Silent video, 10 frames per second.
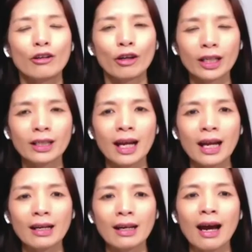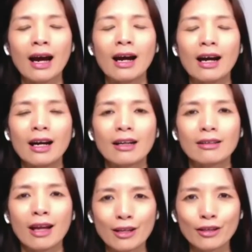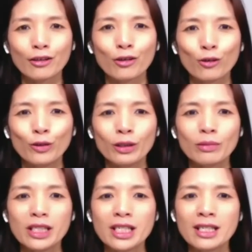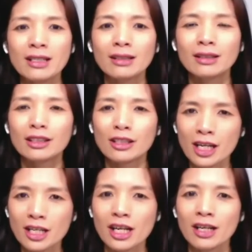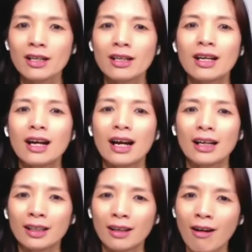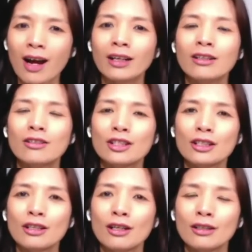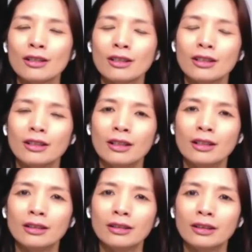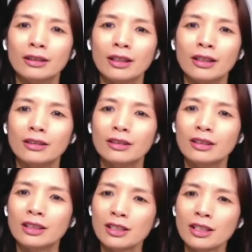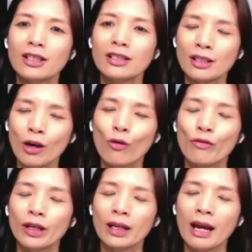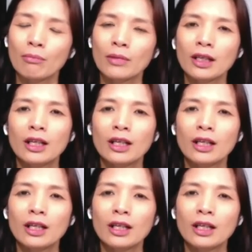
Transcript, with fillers: Nói cách khác là đại dịch COVID-19 chắc chắn có ảnh hưởng rất lớn lên tình hình chính trị xã hội Việt Nam,